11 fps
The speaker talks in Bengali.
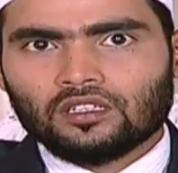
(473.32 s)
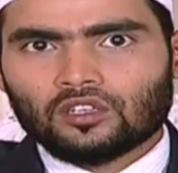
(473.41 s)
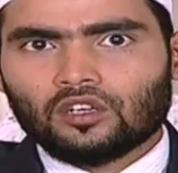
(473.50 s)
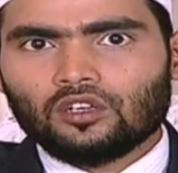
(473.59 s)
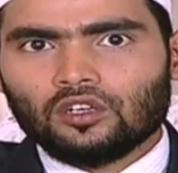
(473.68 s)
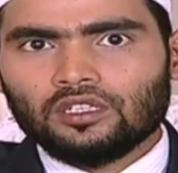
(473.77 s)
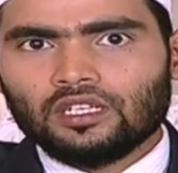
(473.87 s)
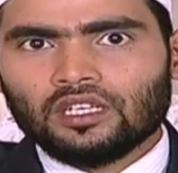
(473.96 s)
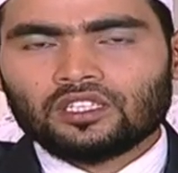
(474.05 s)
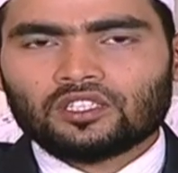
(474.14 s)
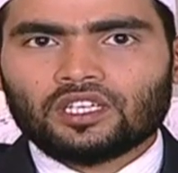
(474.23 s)
যায়
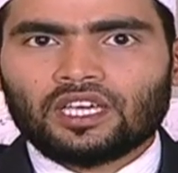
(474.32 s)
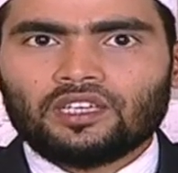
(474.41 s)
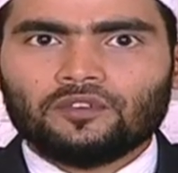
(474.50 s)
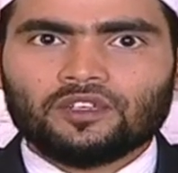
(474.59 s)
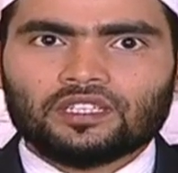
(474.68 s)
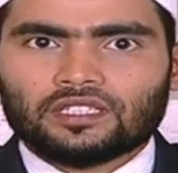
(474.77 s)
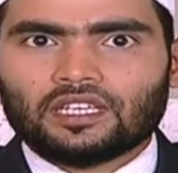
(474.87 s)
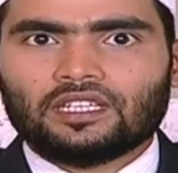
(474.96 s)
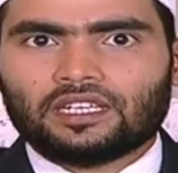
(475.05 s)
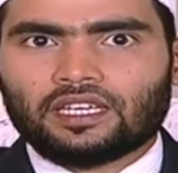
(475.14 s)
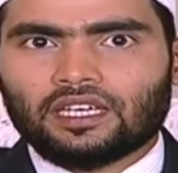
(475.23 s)
তখন সেই
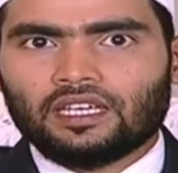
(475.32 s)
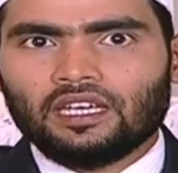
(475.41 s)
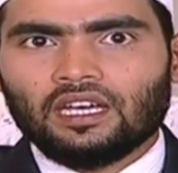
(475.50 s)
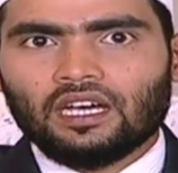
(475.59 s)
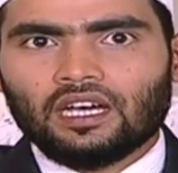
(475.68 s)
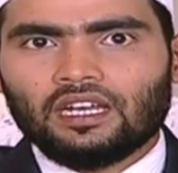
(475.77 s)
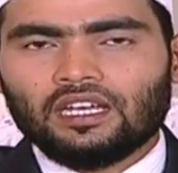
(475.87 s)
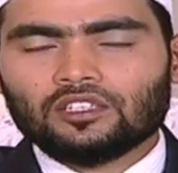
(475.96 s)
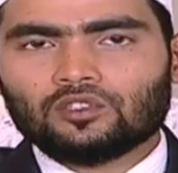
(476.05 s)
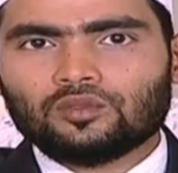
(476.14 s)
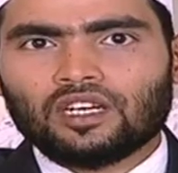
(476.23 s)
ফেরেস্তাদেরকে
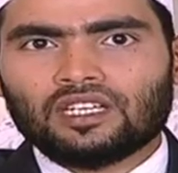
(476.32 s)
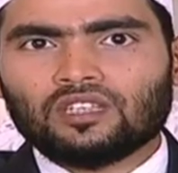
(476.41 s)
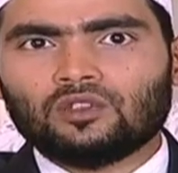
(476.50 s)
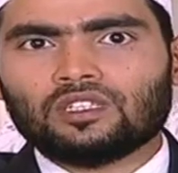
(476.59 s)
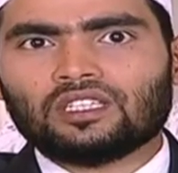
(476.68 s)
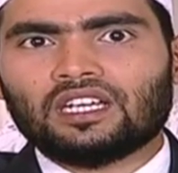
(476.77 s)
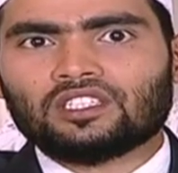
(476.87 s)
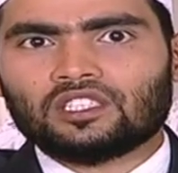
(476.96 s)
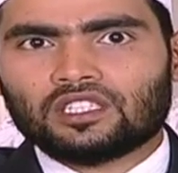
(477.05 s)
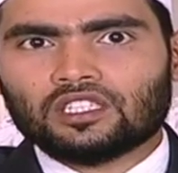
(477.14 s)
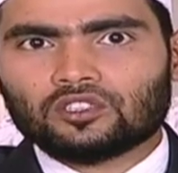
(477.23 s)
আল্লাহ সুবাহ
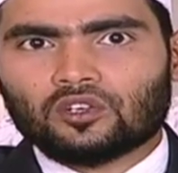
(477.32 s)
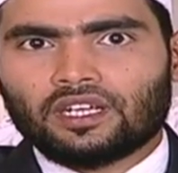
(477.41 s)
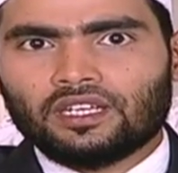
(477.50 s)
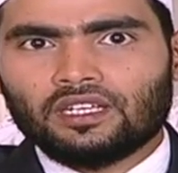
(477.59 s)
তালা জিজ্ঞেস